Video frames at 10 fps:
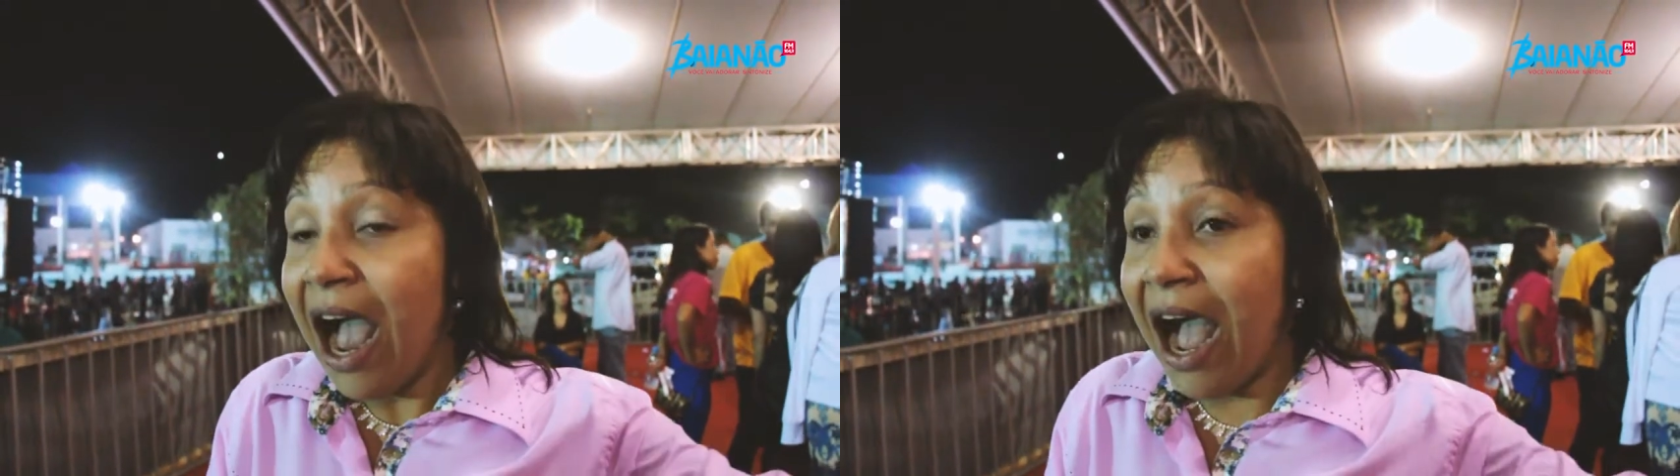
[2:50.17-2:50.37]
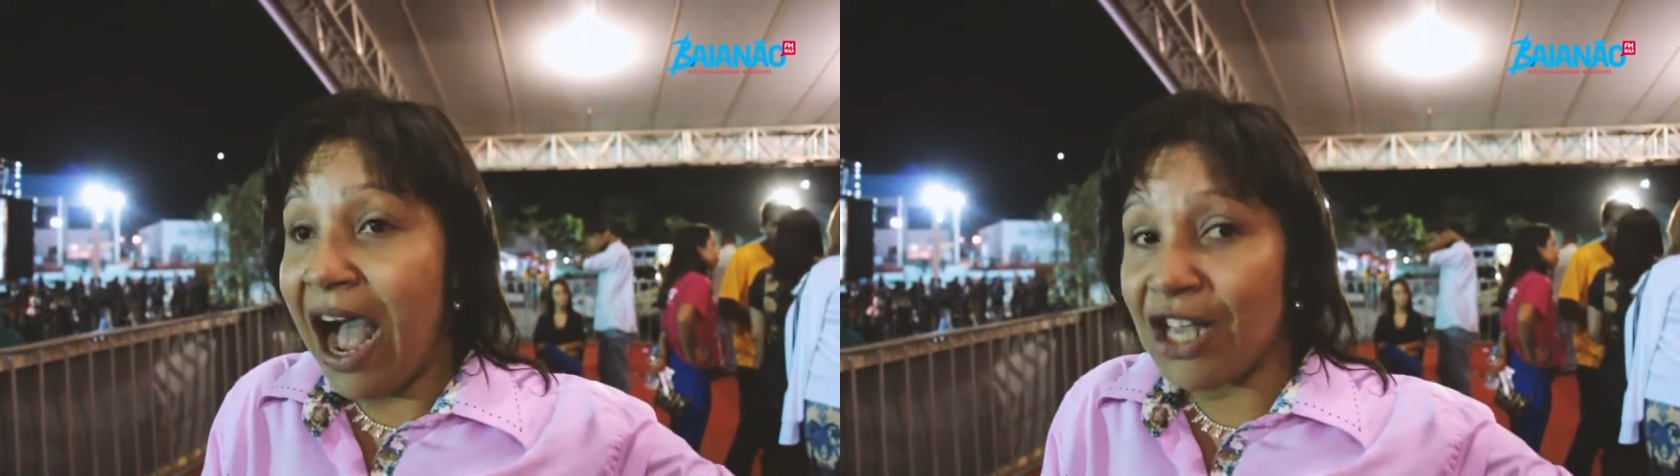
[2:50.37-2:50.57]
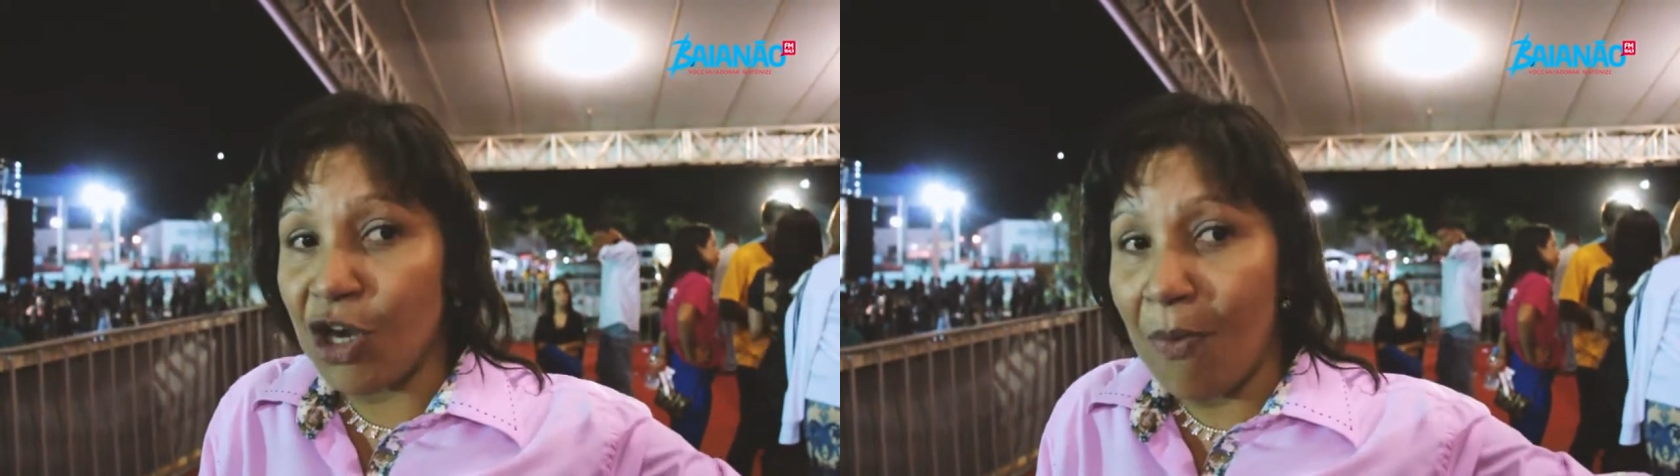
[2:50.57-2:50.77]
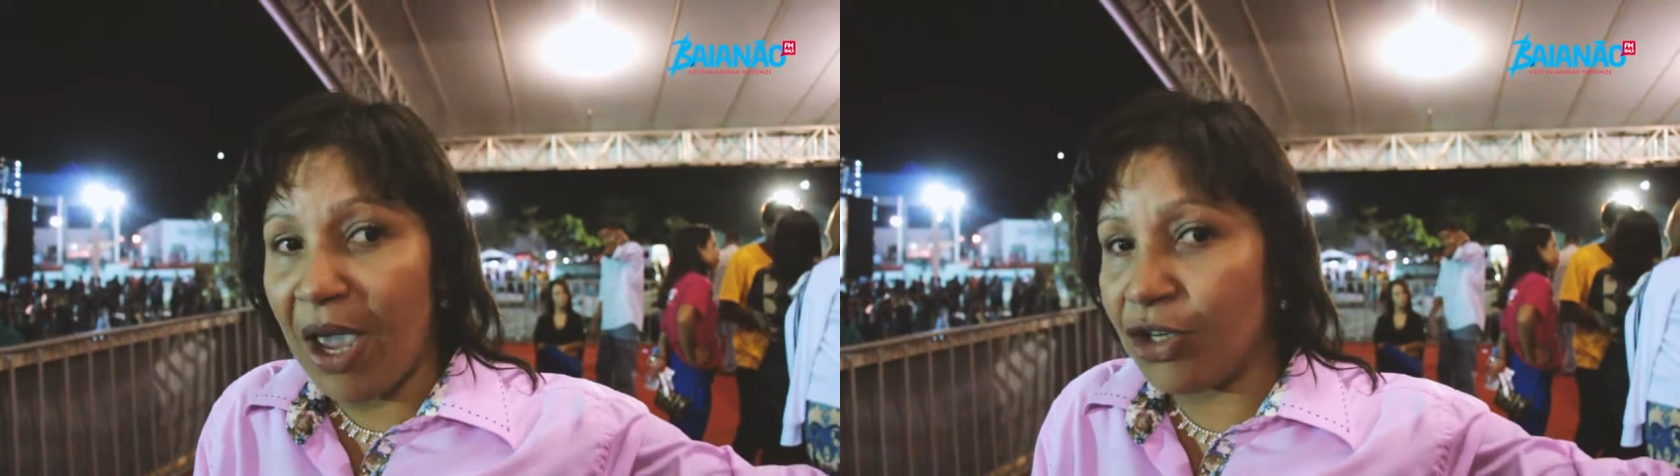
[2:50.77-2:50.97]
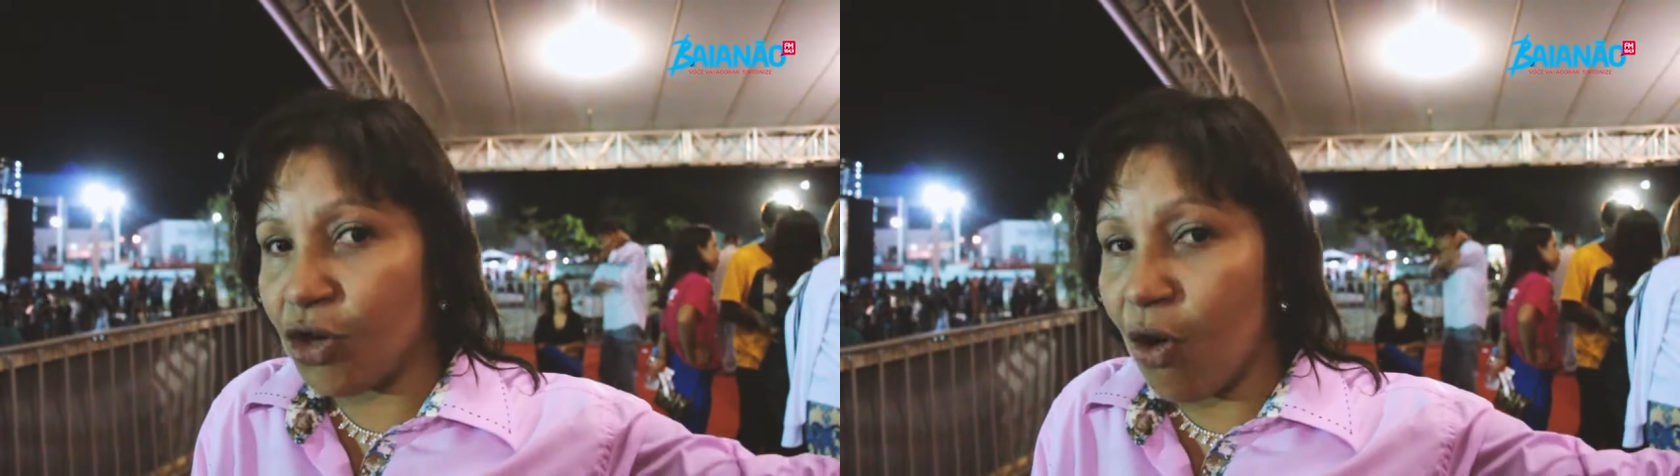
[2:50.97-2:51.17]
a rádio é o
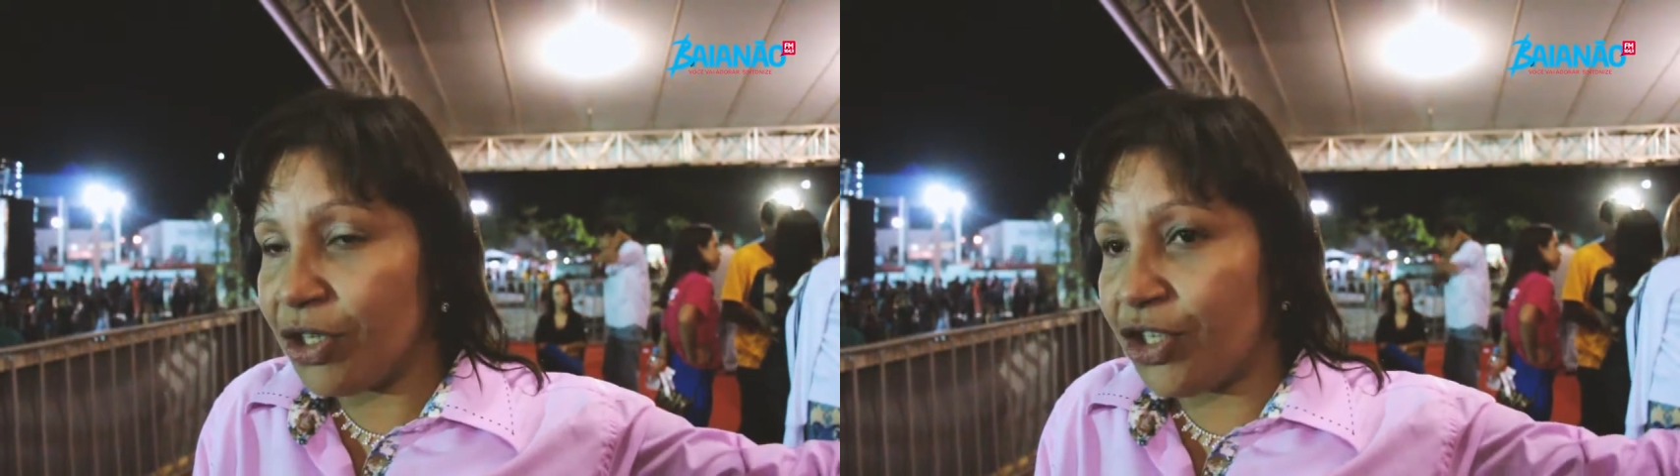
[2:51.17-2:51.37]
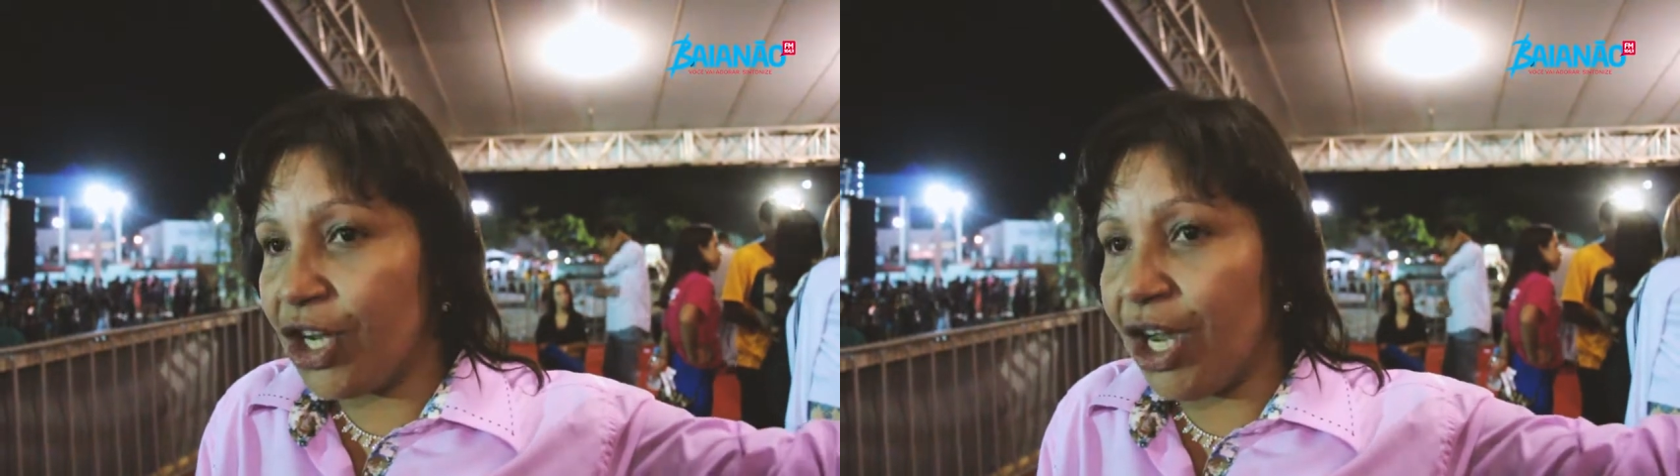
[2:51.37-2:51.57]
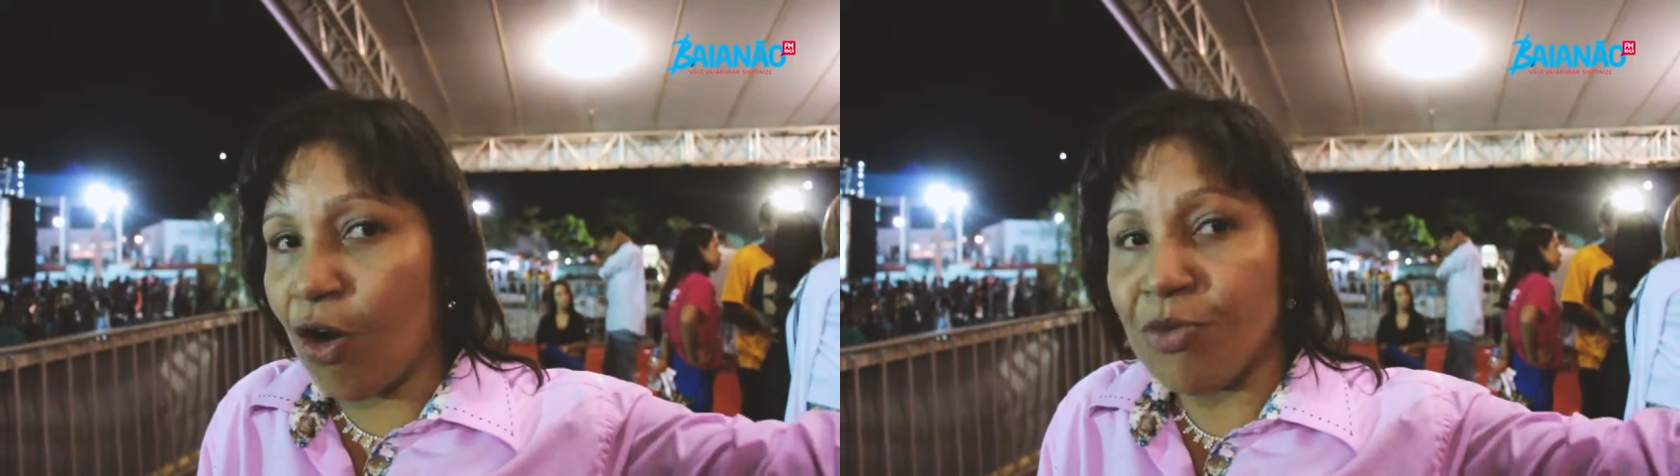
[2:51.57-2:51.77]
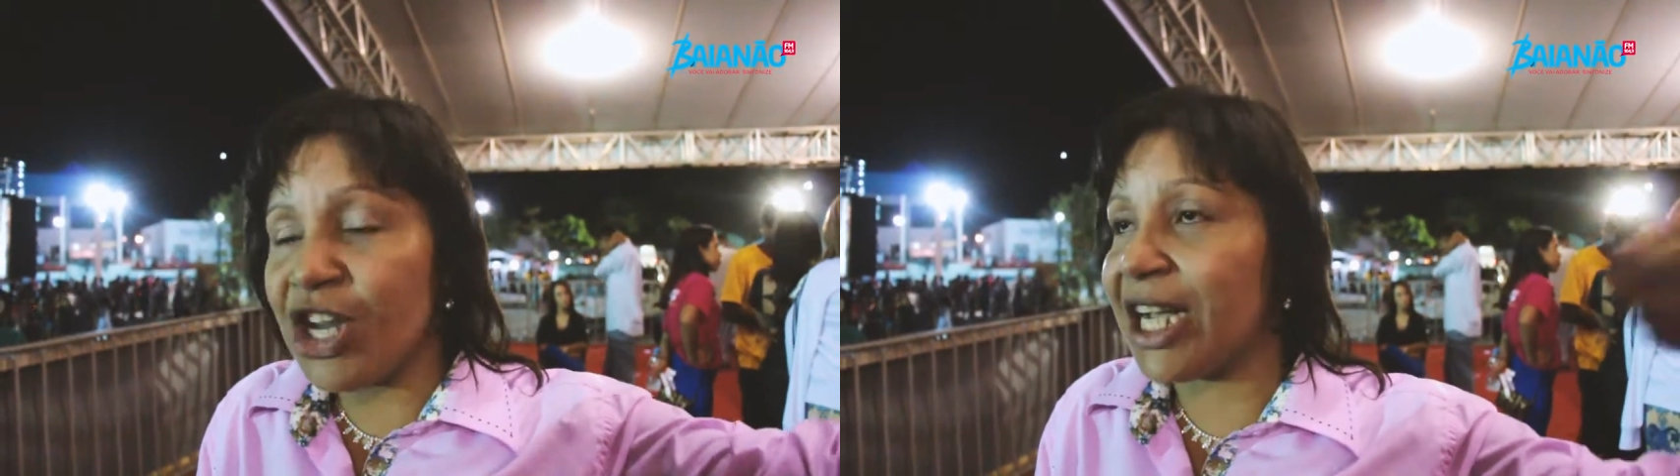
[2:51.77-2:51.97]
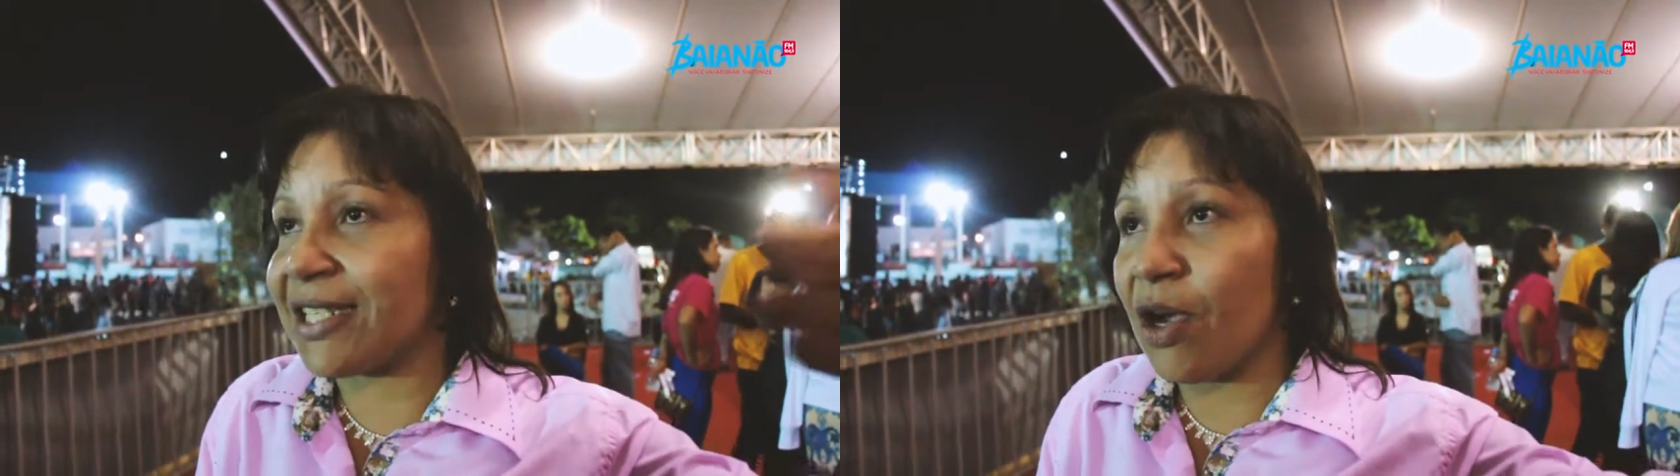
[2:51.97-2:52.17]
meio de, de
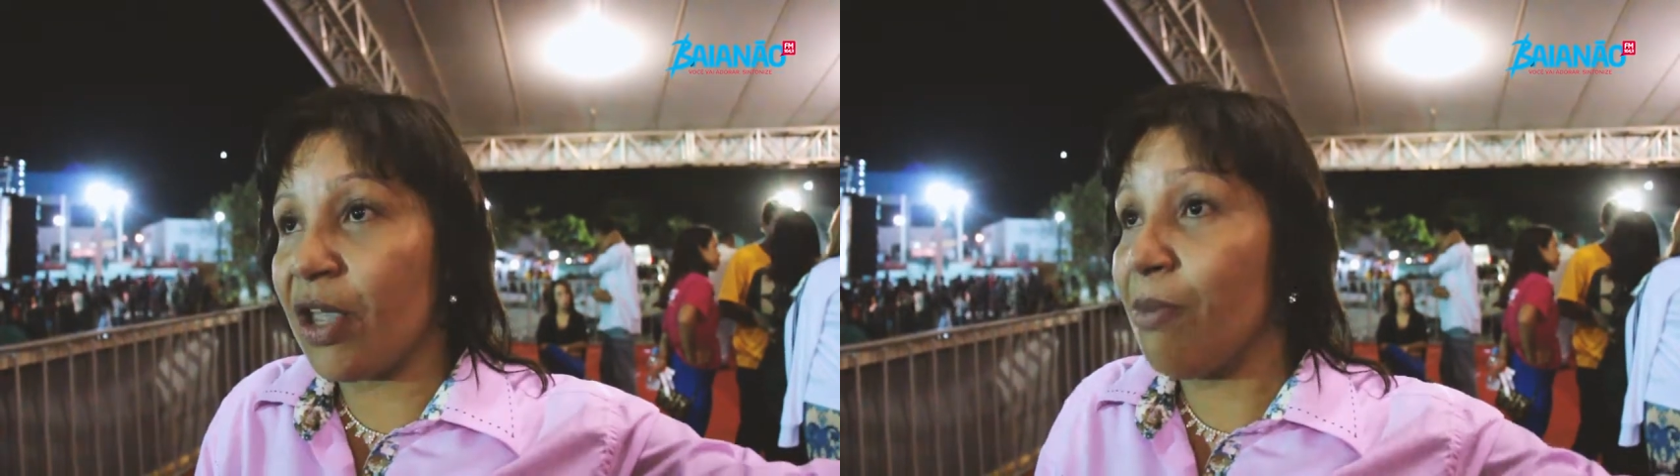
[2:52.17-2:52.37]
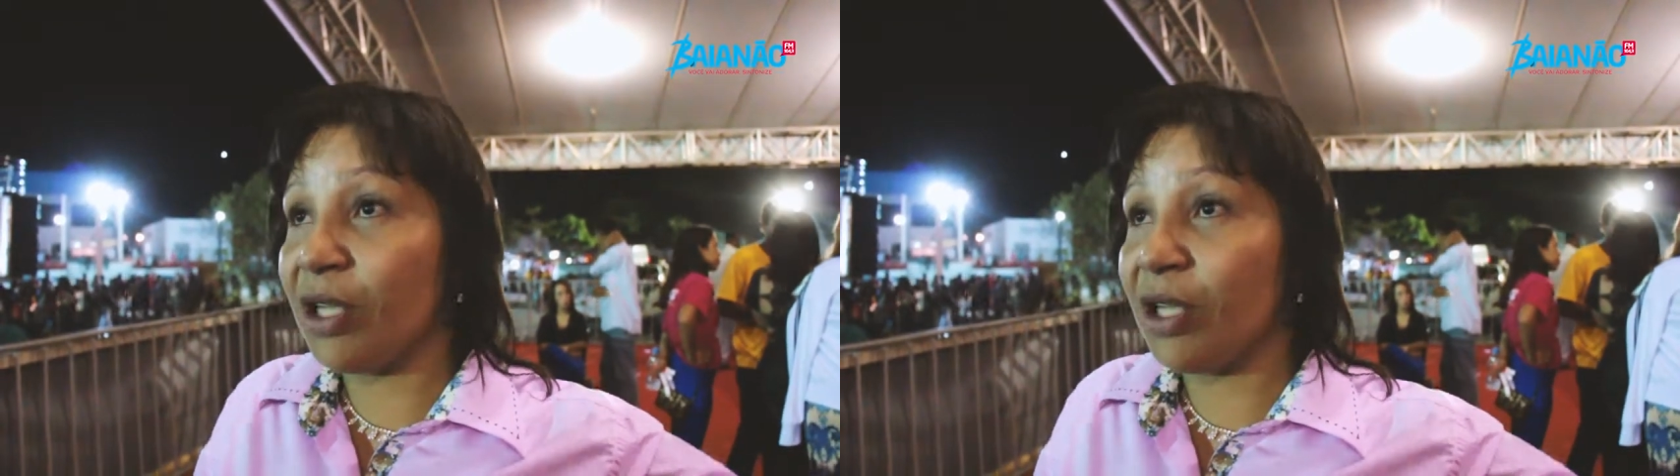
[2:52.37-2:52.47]
comunicação que